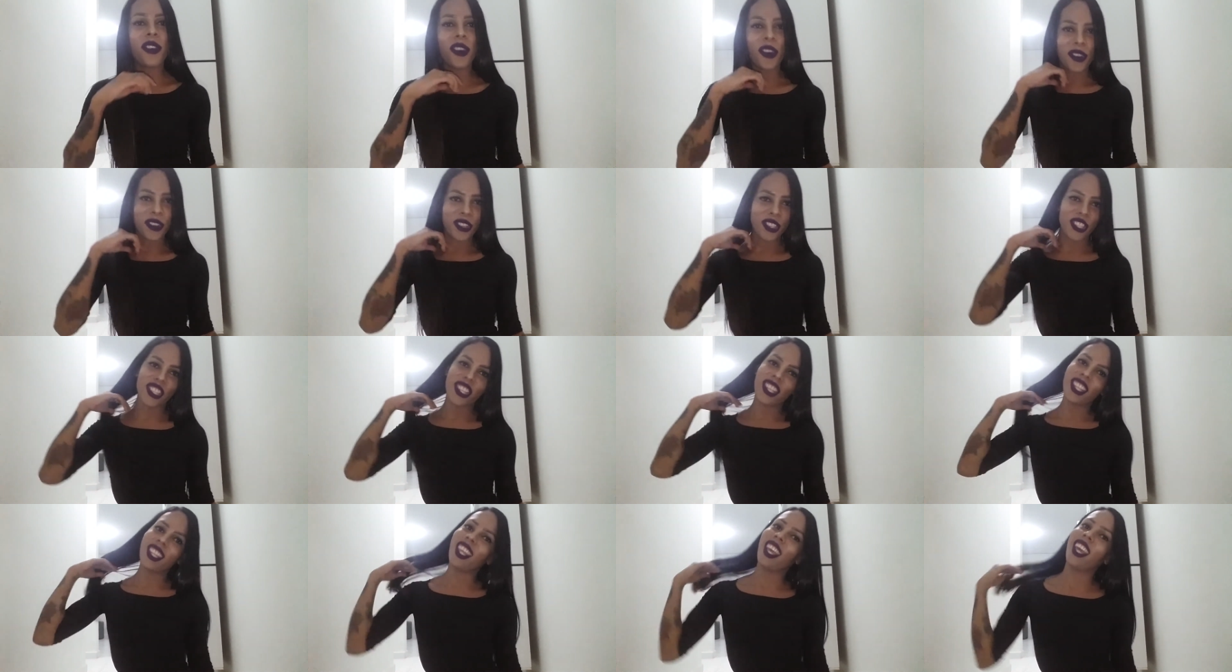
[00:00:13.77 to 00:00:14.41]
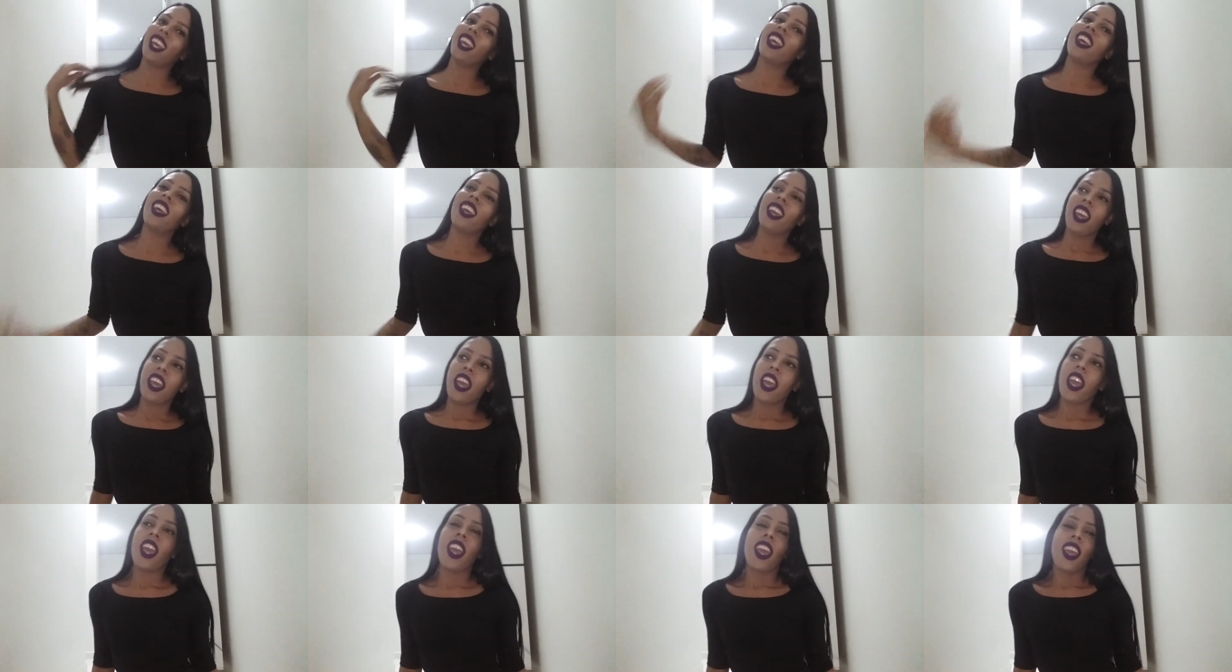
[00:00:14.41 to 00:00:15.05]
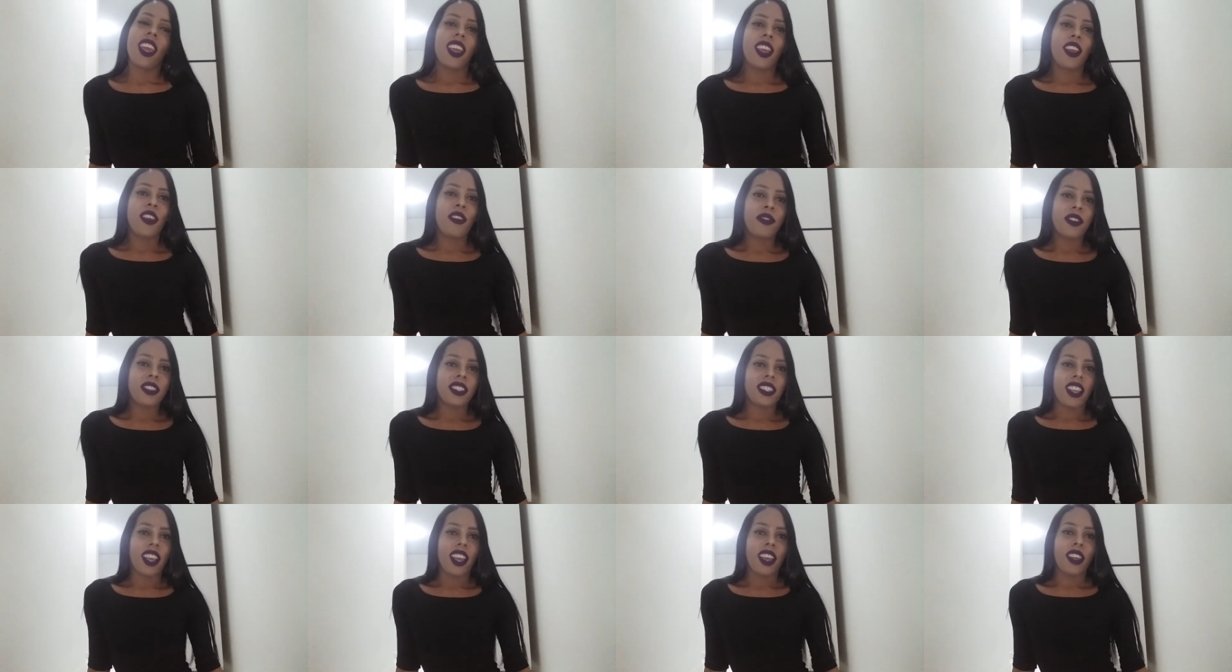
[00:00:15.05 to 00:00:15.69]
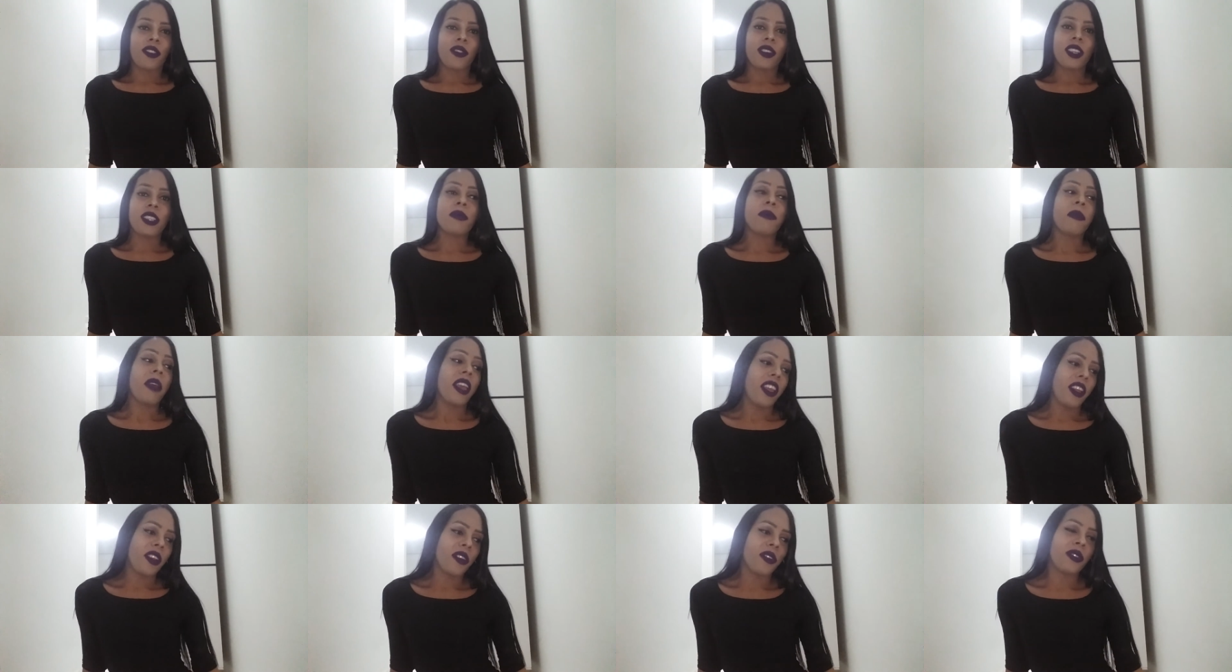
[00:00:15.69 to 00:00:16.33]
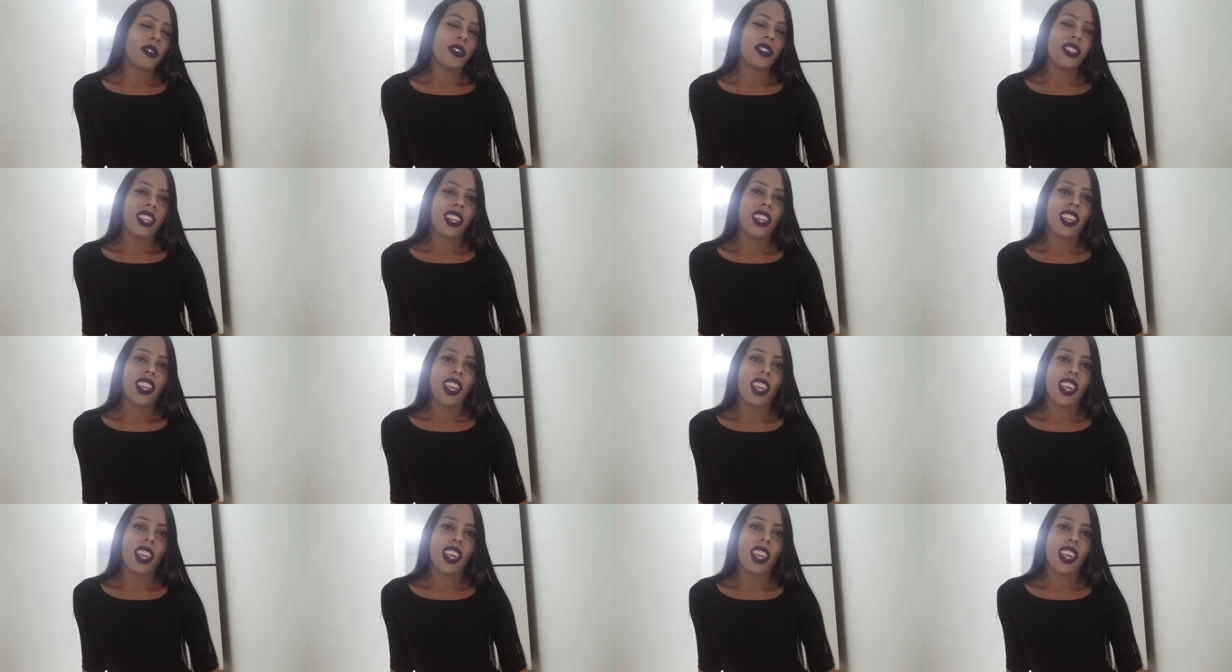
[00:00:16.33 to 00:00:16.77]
hoje, né? E fizeram as perguntas